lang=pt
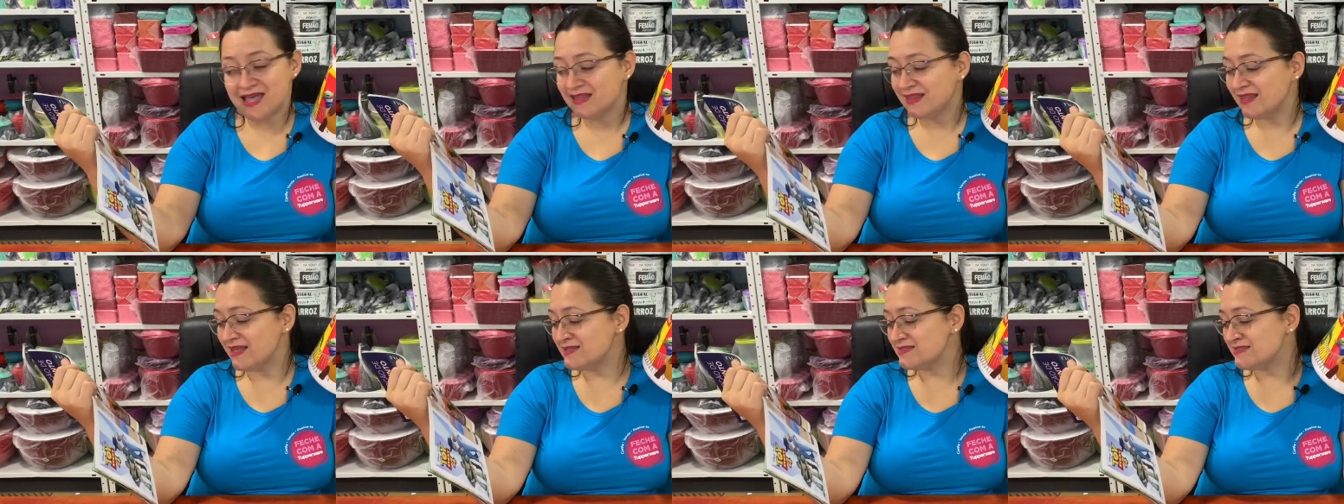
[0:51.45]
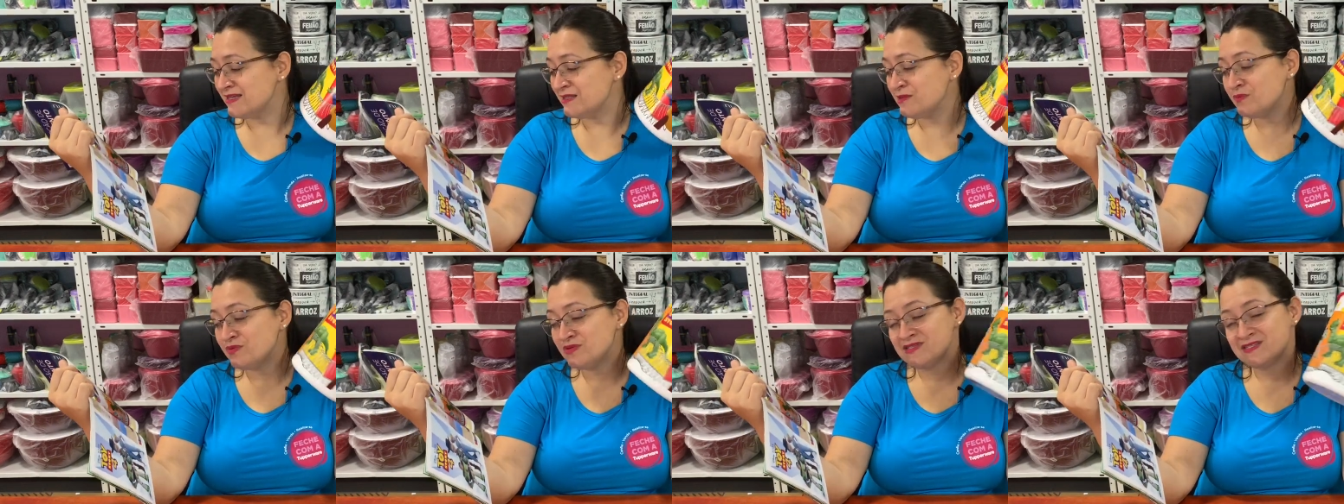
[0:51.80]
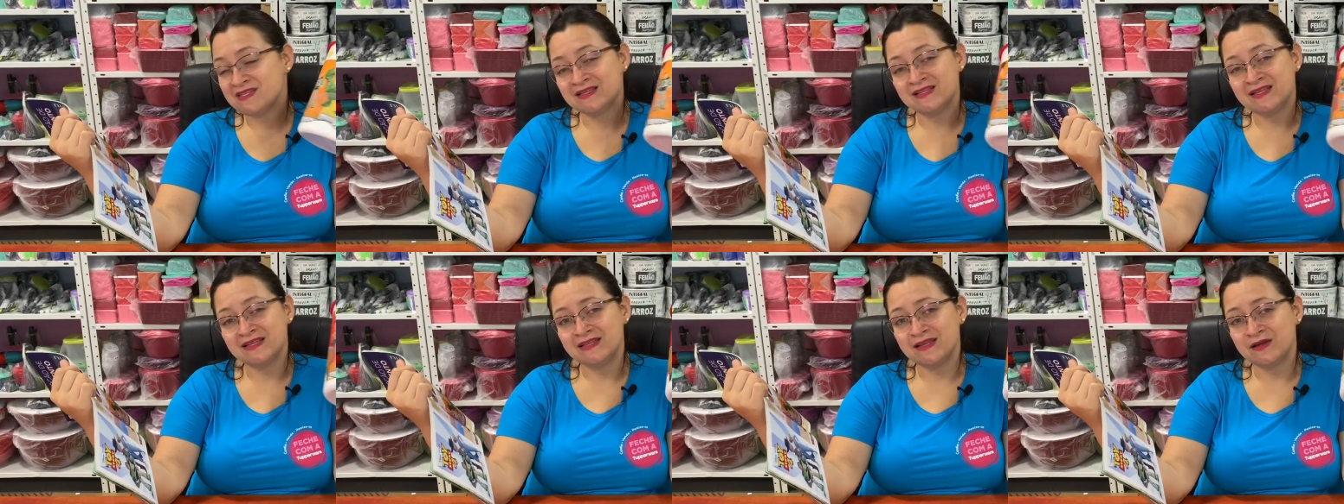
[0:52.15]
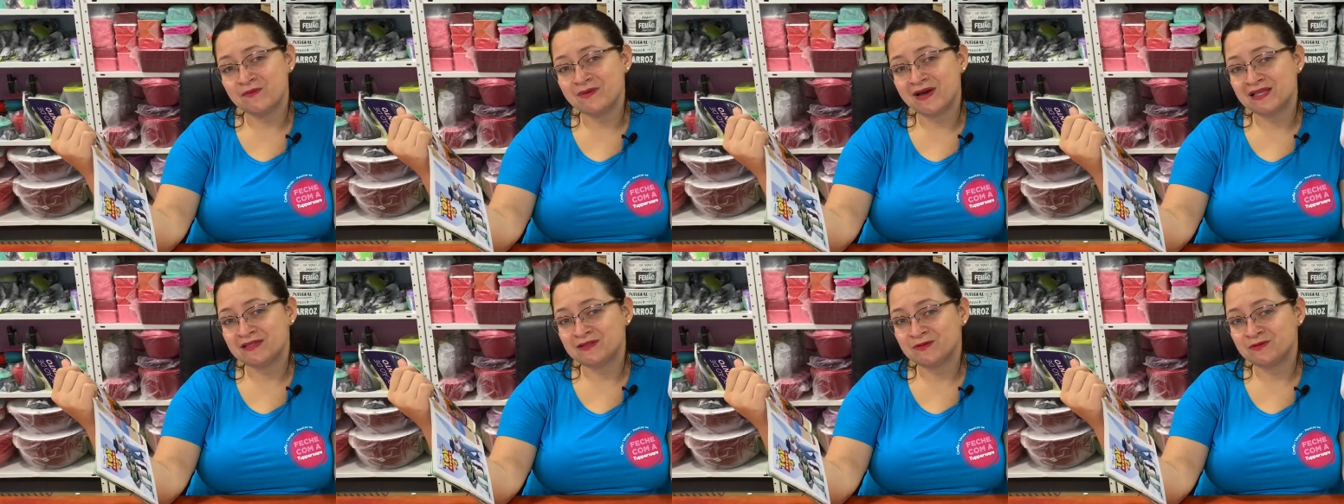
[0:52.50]
tá saindo por R$
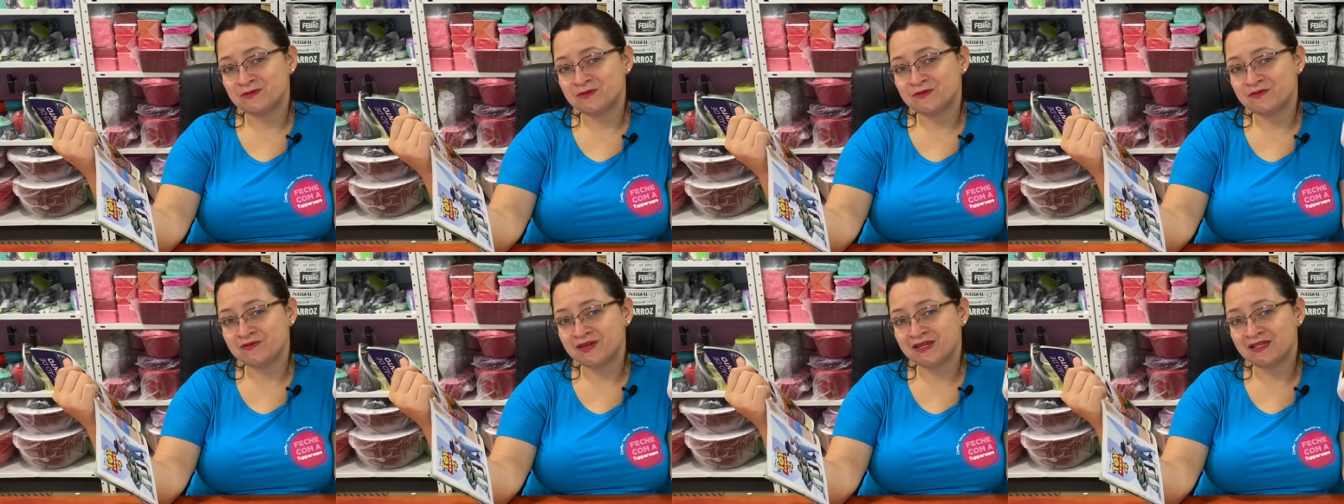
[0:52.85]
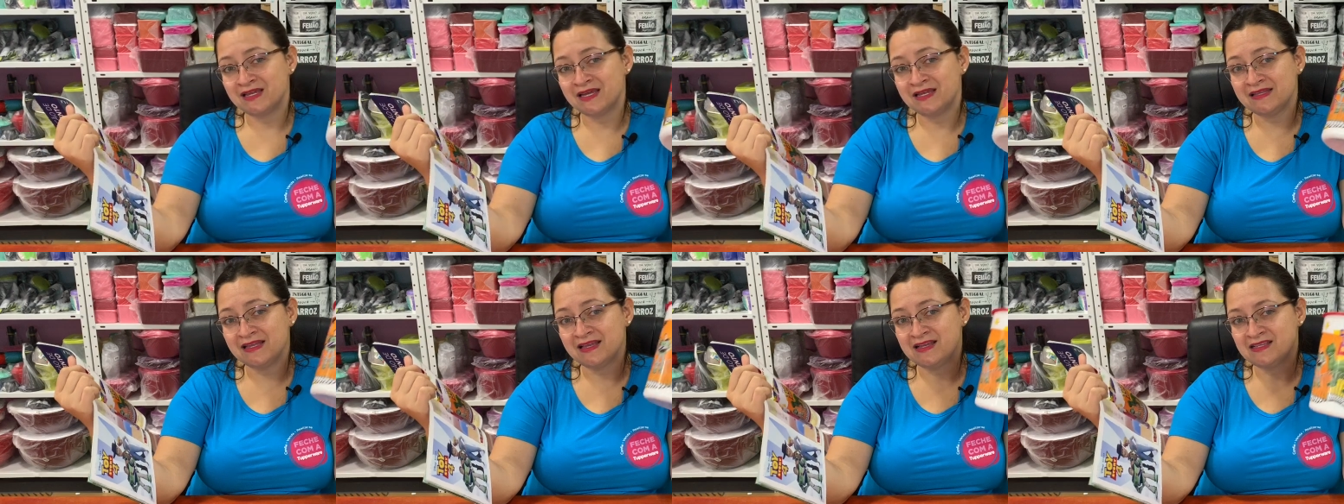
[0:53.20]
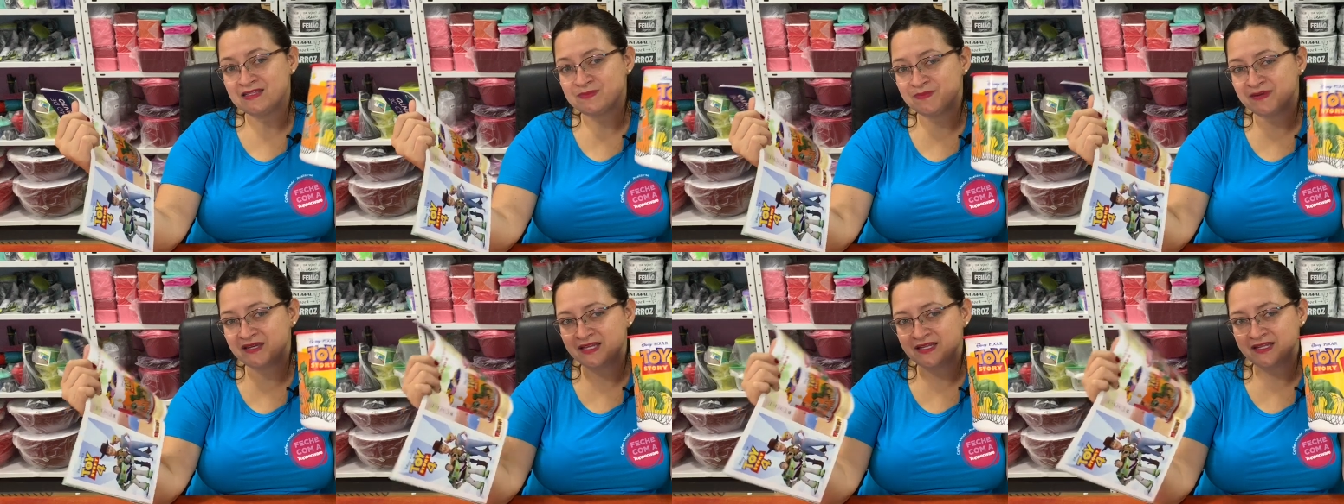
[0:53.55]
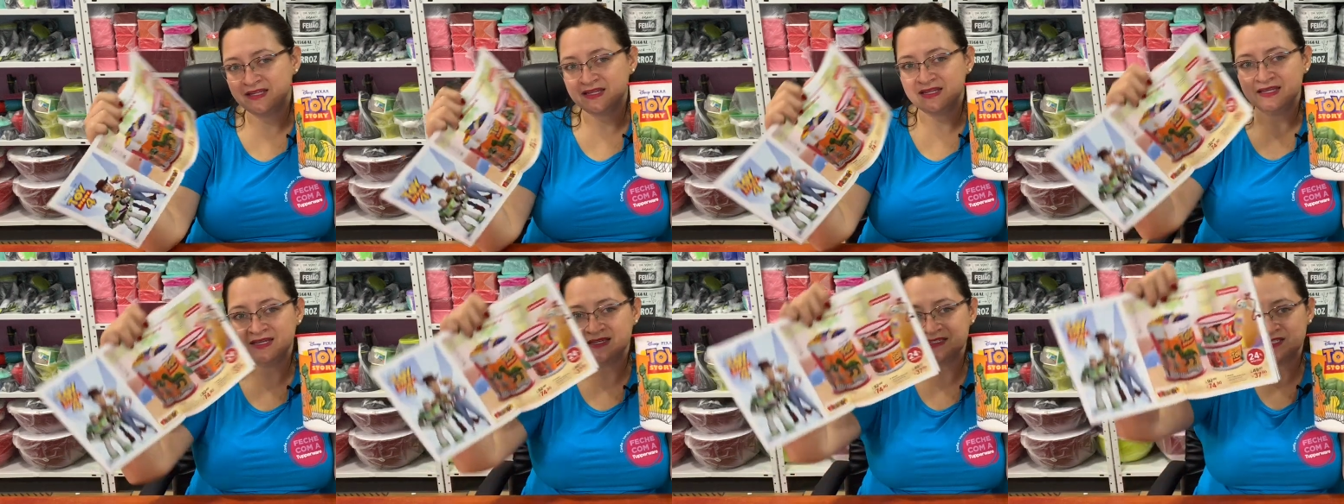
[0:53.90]
74,90. Aí tem as
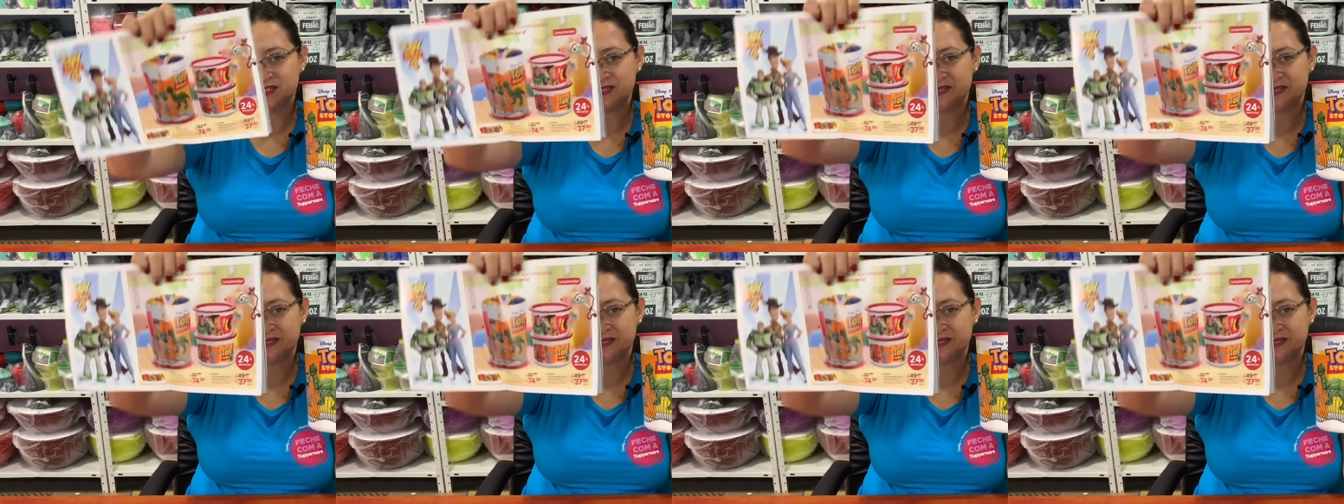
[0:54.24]
pequenininhas de